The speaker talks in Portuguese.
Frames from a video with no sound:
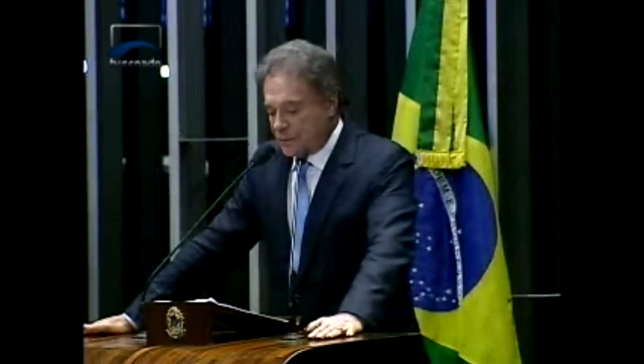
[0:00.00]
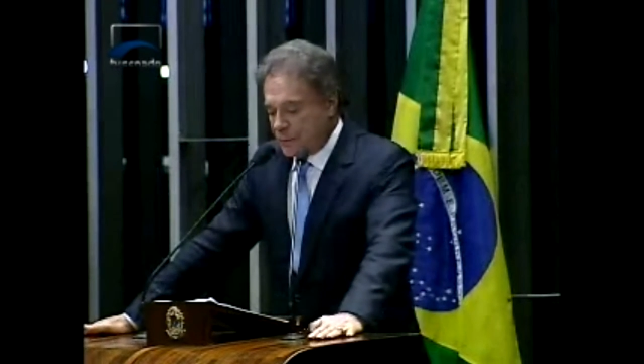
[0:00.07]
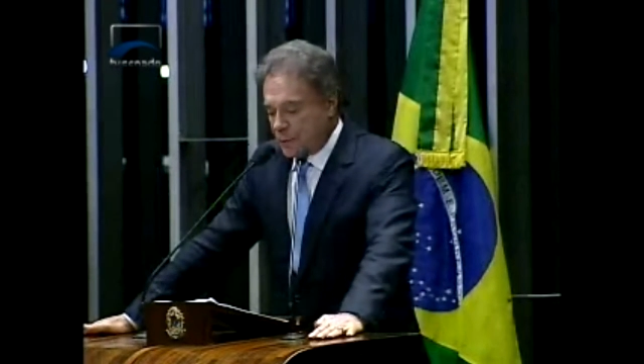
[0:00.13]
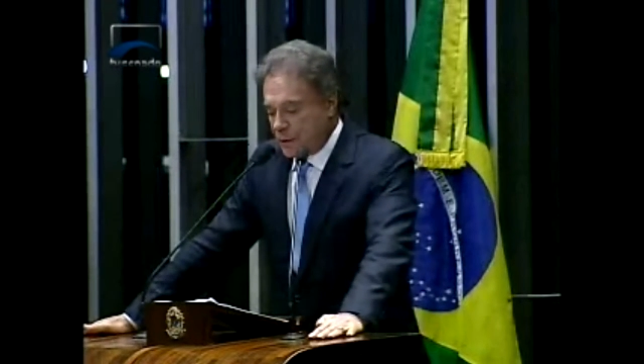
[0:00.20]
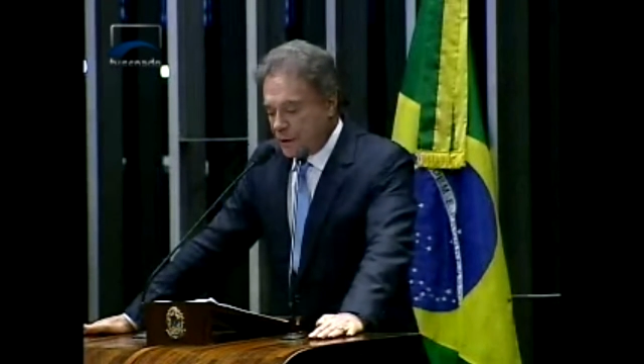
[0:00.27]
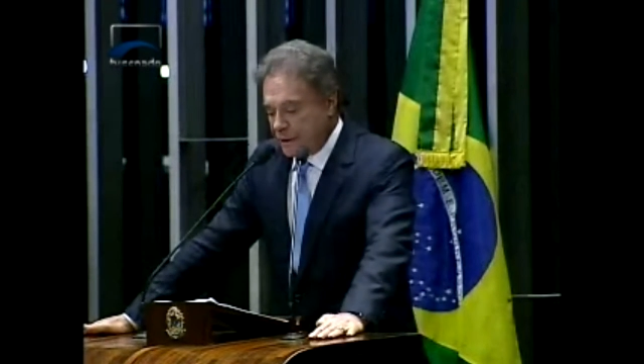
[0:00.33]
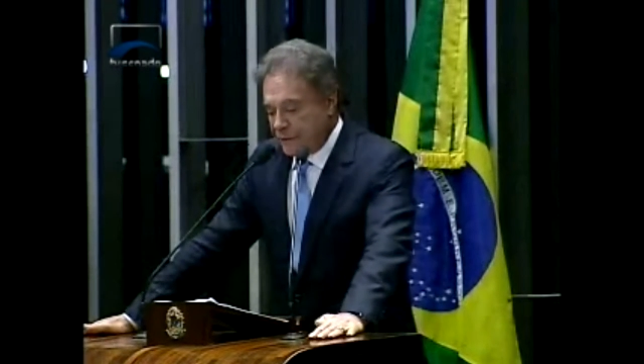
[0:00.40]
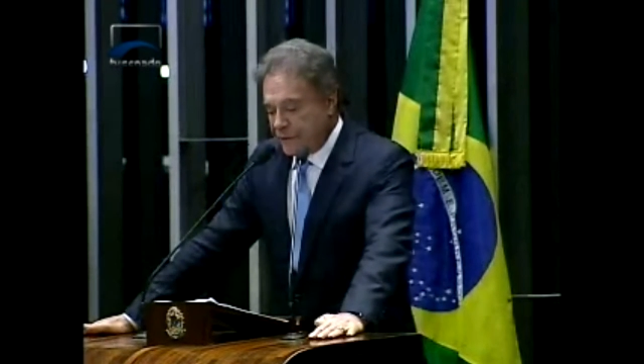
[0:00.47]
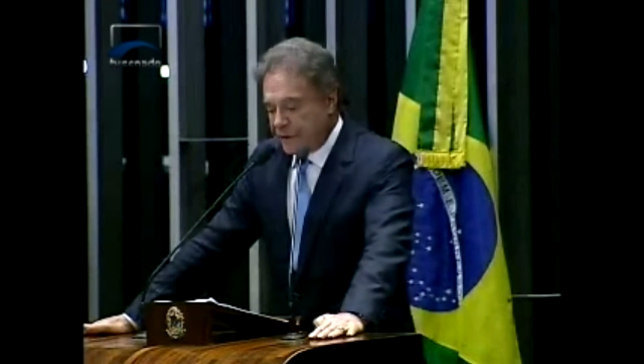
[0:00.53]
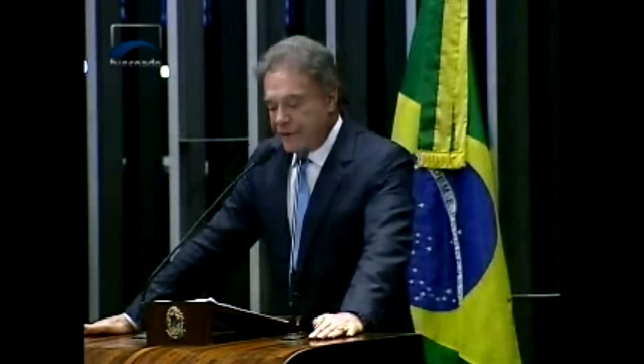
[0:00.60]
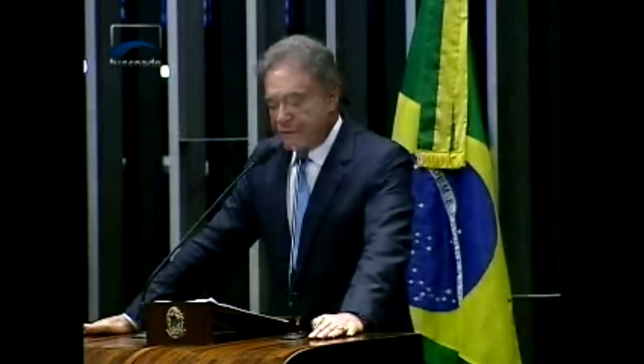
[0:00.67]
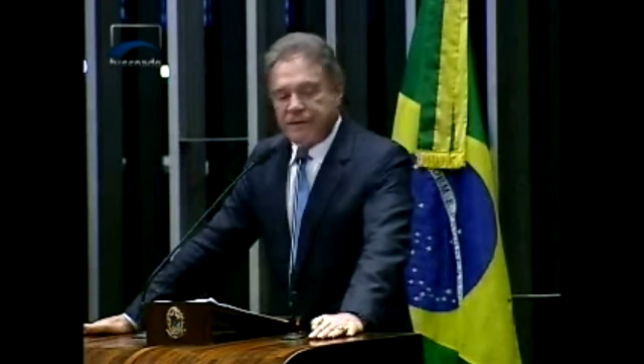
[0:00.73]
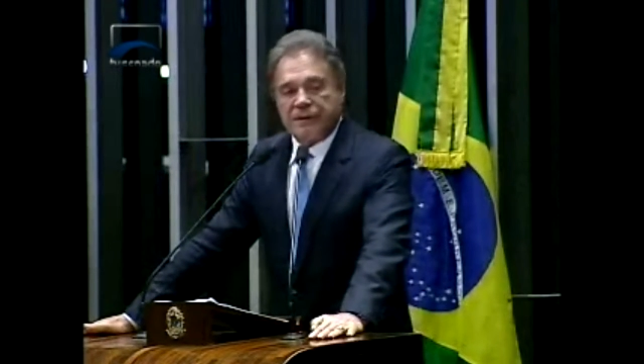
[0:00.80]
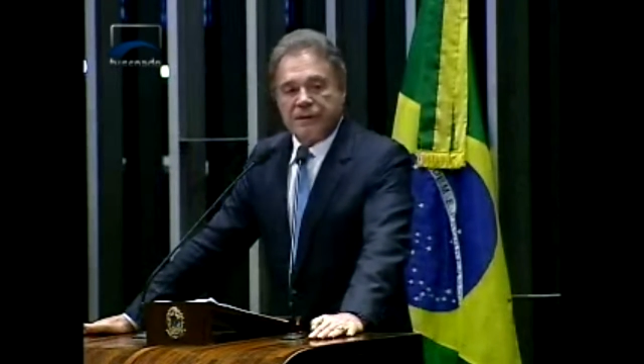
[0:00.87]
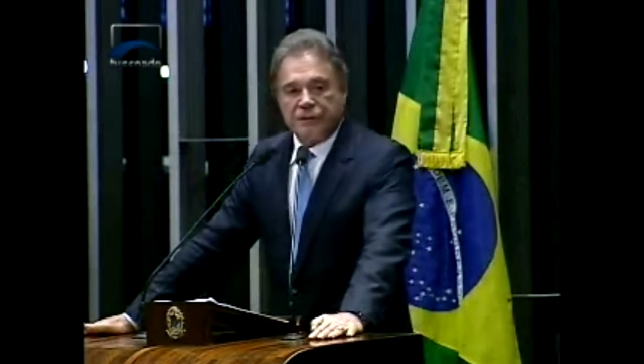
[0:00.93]

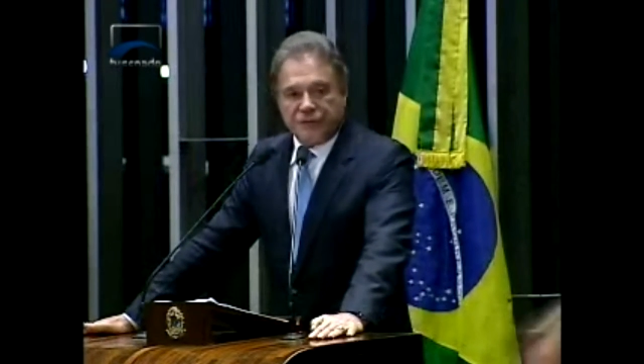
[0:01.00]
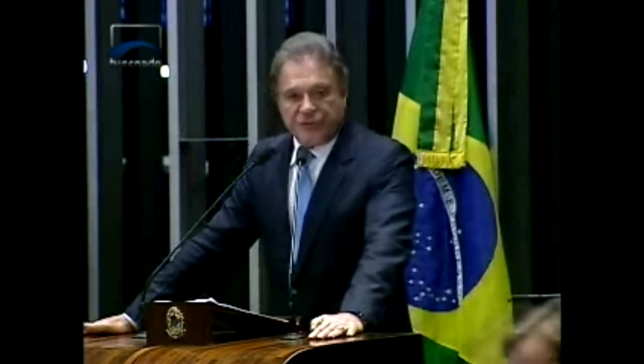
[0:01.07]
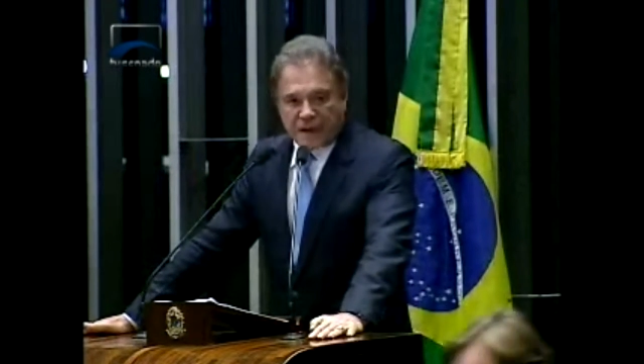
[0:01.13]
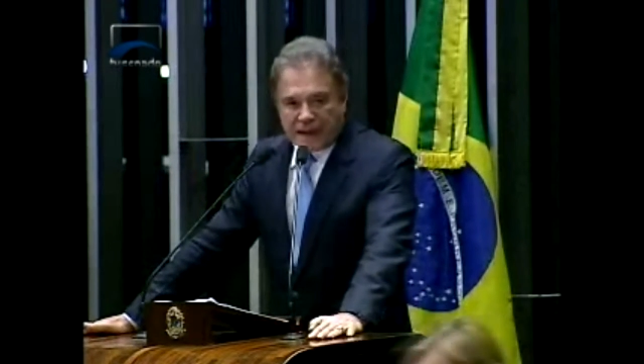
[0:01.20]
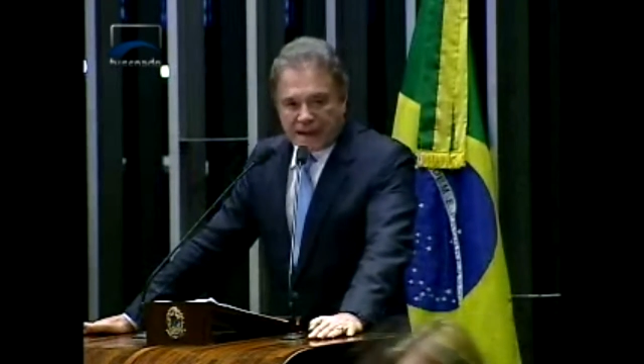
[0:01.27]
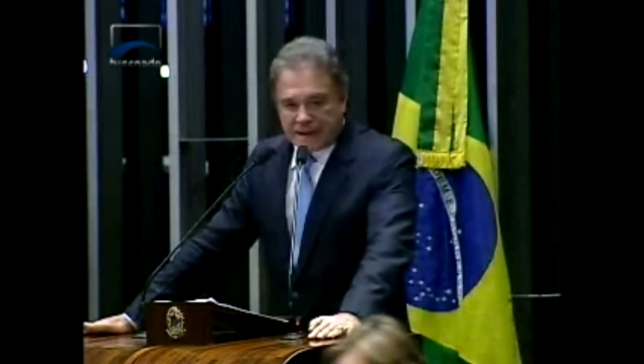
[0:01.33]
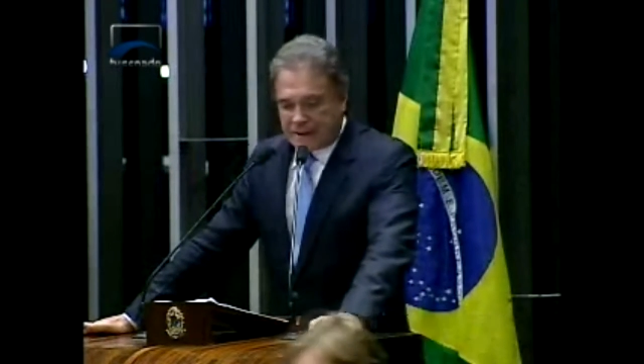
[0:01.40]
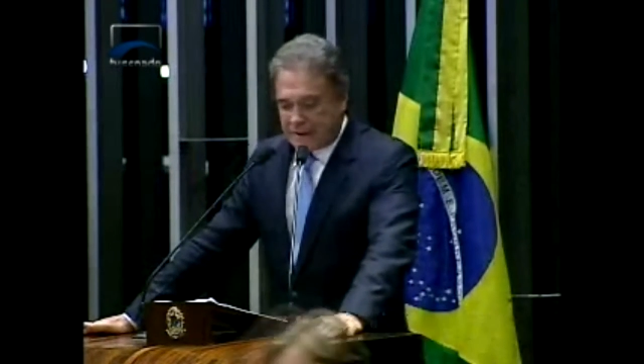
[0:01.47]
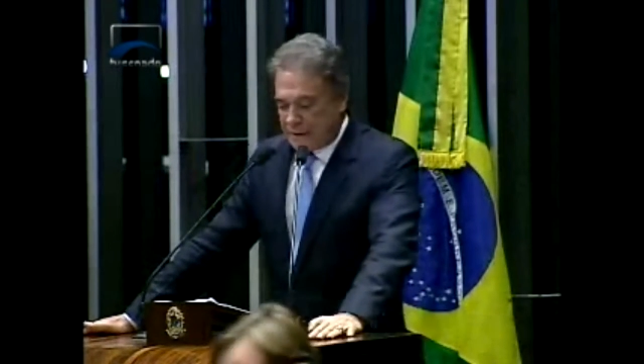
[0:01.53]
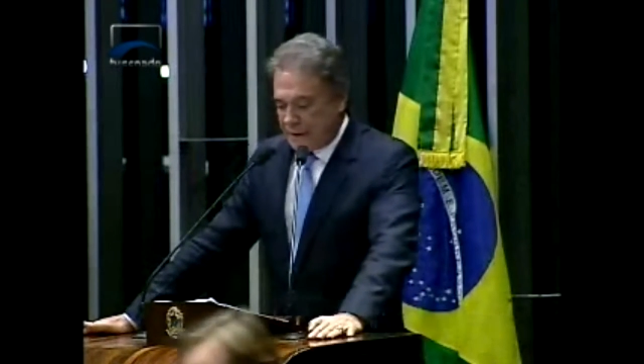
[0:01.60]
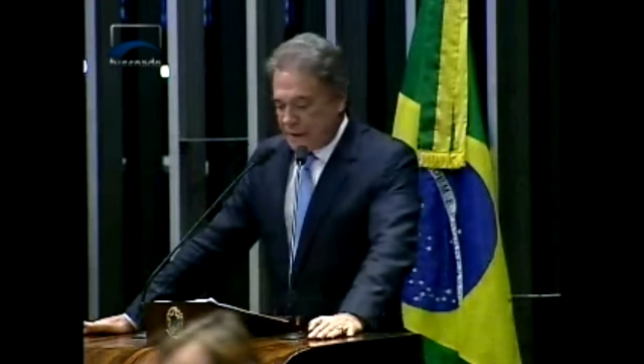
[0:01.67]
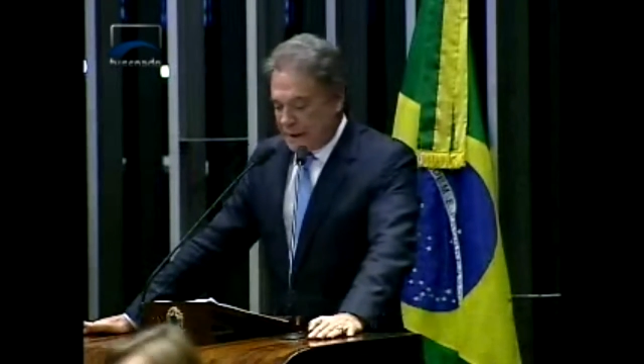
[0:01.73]
disponíveis no site